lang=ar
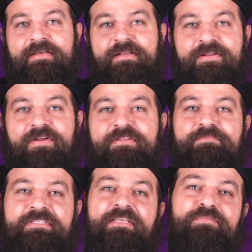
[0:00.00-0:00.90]
الاراده
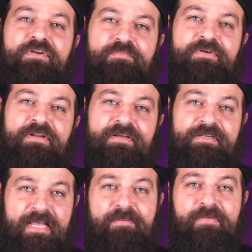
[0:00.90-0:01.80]
بتيجي من ربنا
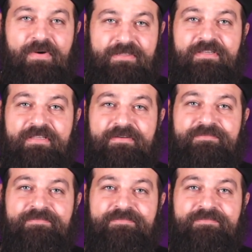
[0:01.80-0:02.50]
نعمه وعطيه